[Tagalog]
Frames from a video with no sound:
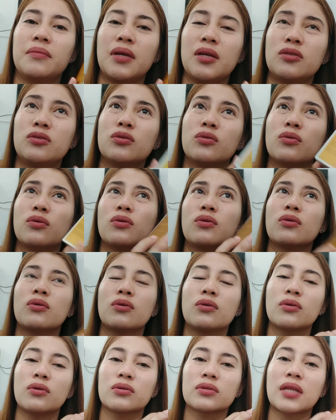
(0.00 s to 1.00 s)
medyo
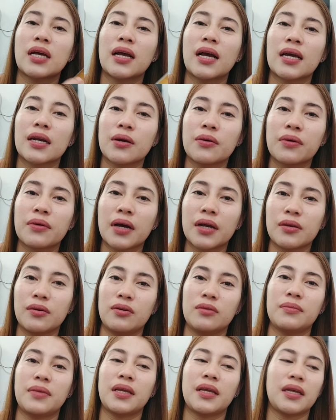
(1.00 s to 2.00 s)
tag-araw
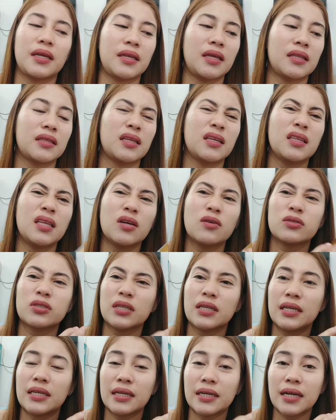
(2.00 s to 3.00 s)
ngayon, nainit. Hindi ko
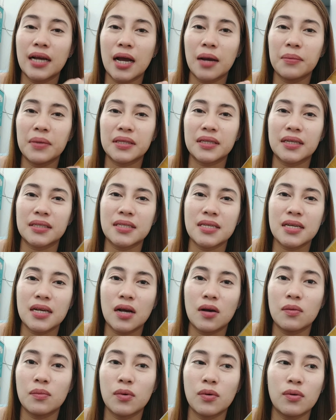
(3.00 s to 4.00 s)
siya ginagamit kasi
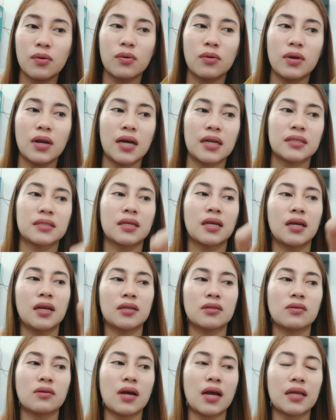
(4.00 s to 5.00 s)
nga humuhulas.
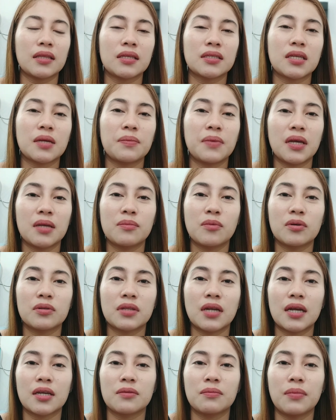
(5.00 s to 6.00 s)
So, kahit nasabihin
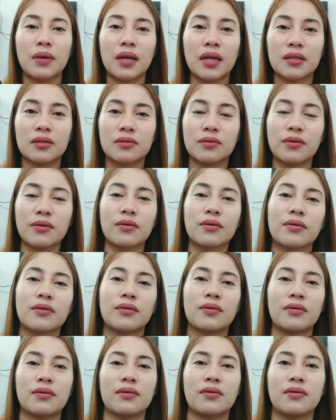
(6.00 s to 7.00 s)
mong dry yung balat ko,
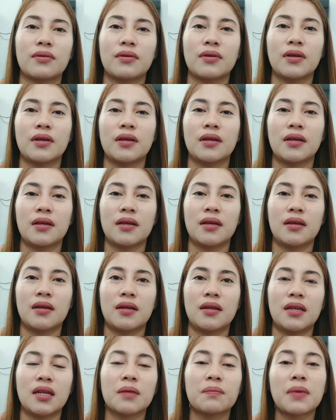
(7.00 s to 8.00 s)

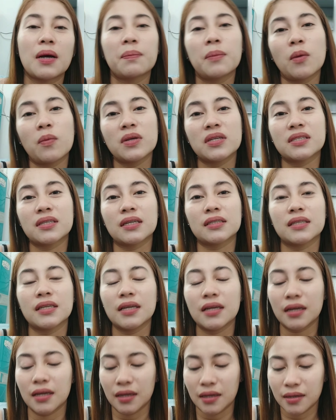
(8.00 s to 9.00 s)
nagpapawis
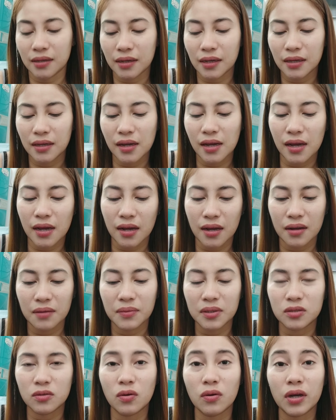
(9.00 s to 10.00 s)
kasi eh. Kaya,
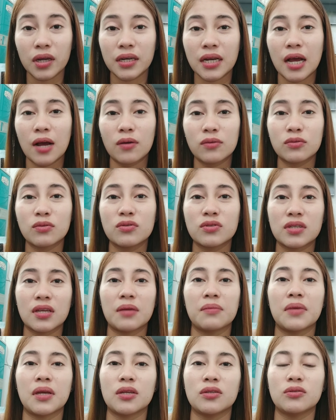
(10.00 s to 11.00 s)
mas okay na ako dun
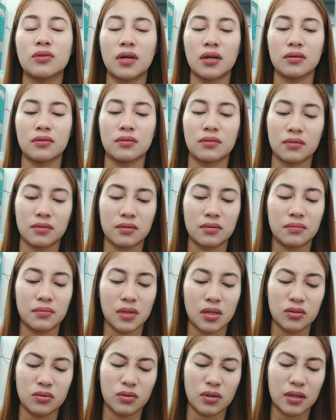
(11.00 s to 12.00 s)
sa medyo, ano,
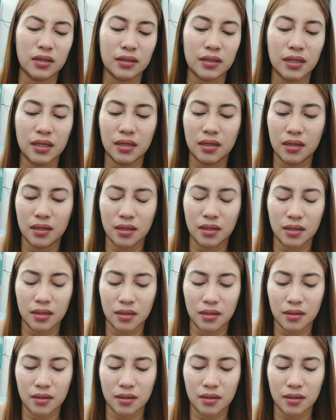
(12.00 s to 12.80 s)
medyo hindi,